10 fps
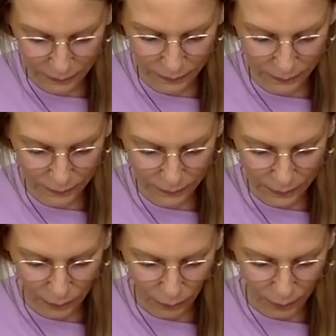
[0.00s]

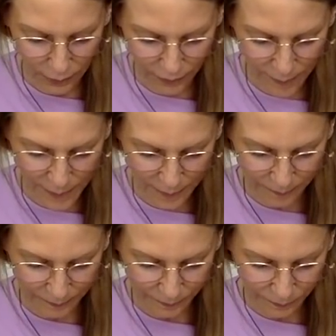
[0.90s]
Alors, la famille.
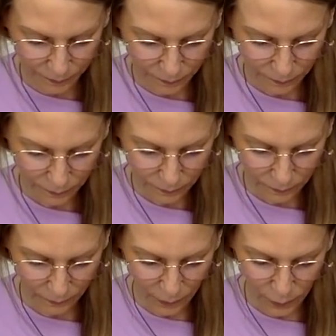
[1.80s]

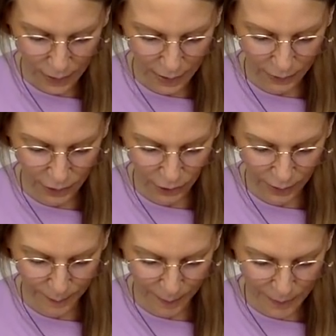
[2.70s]
Il y, a, il y, en
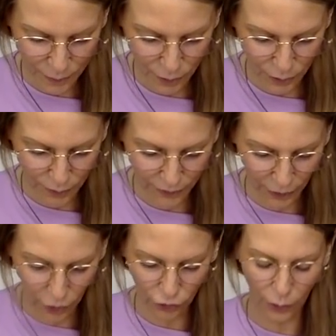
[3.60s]
a parmi vous qui devez
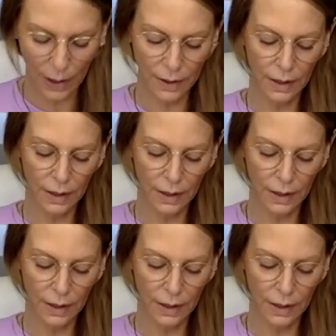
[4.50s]
faire un choix.